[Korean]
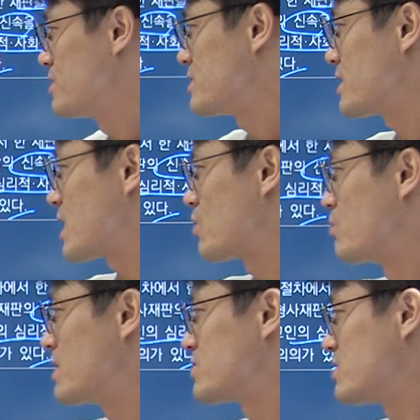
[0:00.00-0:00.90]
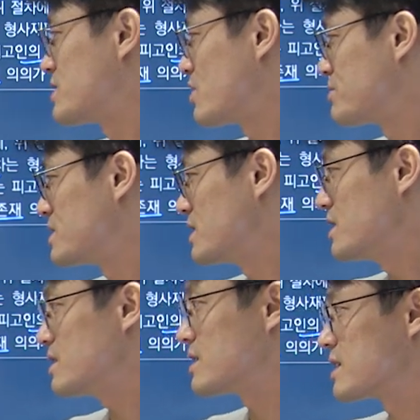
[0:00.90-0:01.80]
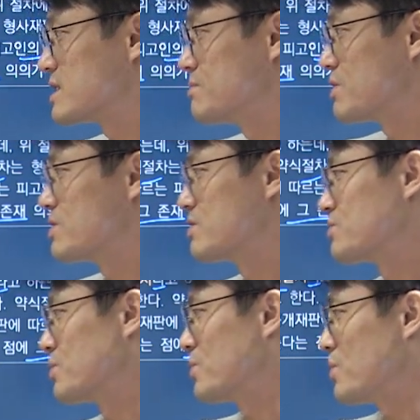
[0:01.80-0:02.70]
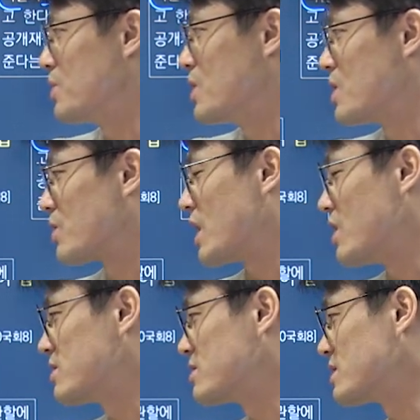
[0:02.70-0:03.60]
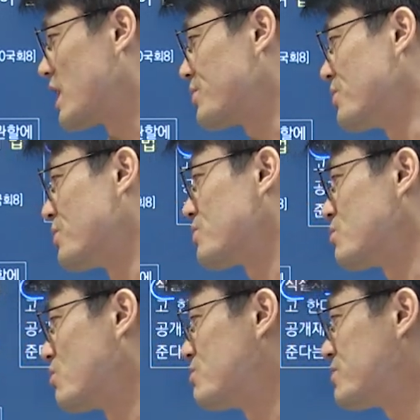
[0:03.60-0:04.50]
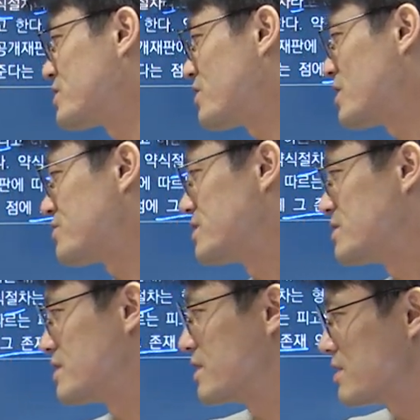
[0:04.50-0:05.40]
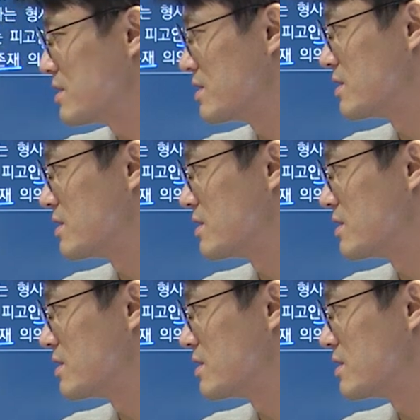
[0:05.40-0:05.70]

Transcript: 자, 이렇게 공판 절차 없이 약식명령으로 갈금, 가료 또는 몰수에 처할 수 있는데요.